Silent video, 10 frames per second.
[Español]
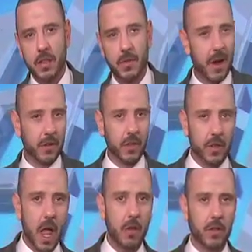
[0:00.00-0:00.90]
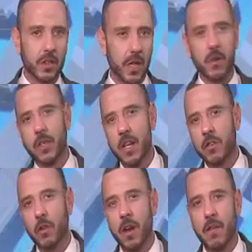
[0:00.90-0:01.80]
de varios estados, entre ellos
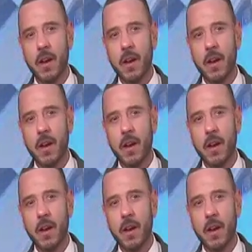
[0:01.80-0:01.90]
Arizona,